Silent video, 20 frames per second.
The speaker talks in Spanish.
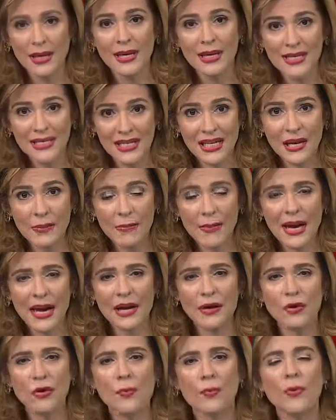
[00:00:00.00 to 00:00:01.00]
Sin
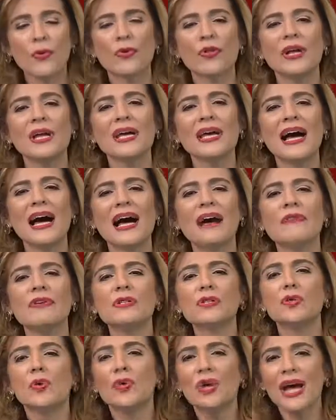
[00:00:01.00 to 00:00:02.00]
embargo, podría
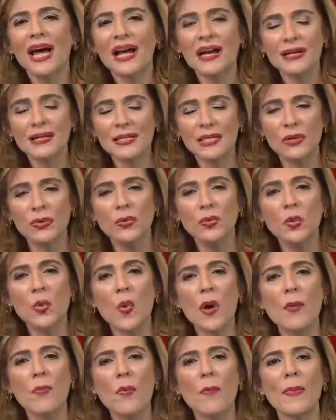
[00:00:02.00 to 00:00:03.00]
avisorarse un
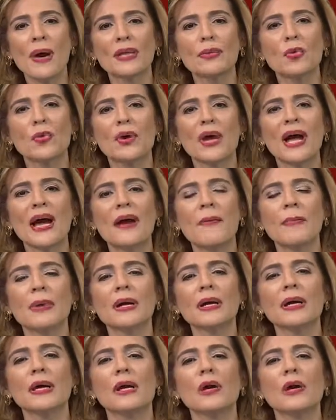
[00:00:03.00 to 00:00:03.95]
nuevo panorama